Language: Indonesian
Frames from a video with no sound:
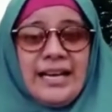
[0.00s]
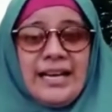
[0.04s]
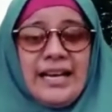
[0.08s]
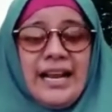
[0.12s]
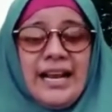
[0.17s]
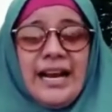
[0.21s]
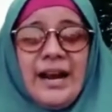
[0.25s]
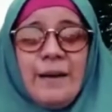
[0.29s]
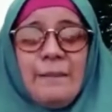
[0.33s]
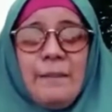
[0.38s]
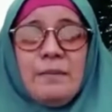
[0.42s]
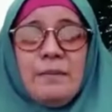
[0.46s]

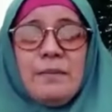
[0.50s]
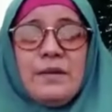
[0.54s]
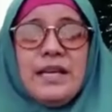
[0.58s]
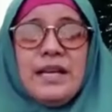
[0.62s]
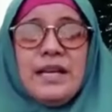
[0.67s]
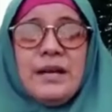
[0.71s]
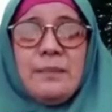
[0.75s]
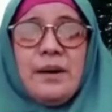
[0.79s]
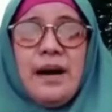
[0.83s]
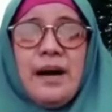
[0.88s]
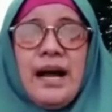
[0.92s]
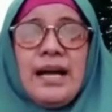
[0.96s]
dan dapat
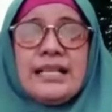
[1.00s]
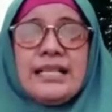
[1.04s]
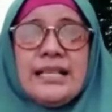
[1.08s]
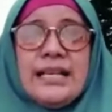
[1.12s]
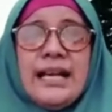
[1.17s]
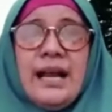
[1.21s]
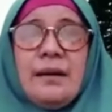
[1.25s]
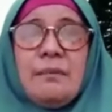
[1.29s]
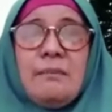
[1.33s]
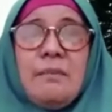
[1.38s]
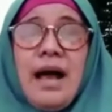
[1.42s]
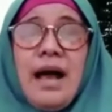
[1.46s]
menjadi
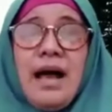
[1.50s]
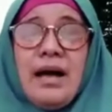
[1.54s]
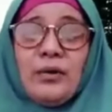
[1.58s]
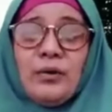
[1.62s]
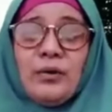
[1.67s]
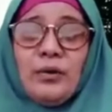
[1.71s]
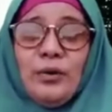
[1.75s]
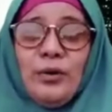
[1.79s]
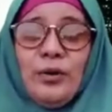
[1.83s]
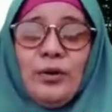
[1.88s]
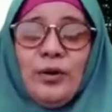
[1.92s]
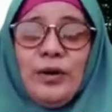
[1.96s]
penghasilan
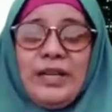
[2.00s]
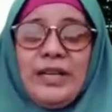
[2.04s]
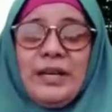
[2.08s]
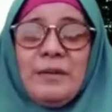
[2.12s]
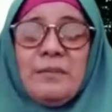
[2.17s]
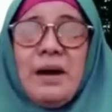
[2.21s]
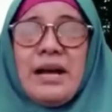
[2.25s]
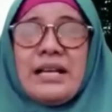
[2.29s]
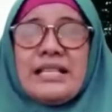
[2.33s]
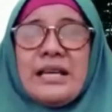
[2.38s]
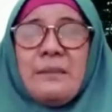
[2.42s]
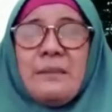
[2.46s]
baru di
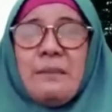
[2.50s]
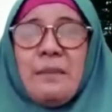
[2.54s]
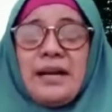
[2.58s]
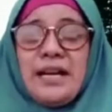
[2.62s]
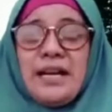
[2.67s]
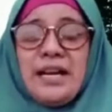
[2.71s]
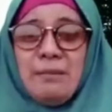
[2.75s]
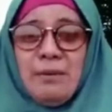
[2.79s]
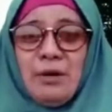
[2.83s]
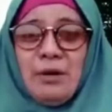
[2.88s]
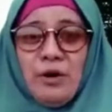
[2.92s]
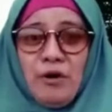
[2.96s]
masa
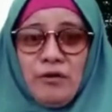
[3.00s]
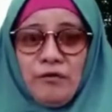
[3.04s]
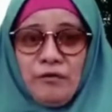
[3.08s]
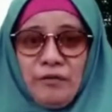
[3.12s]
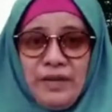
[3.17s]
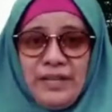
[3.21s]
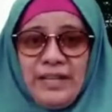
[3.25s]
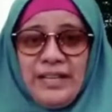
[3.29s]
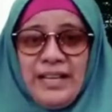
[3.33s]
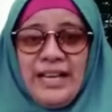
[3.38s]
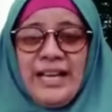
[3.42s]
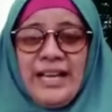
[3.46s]
pandemi
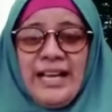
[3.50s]
COVID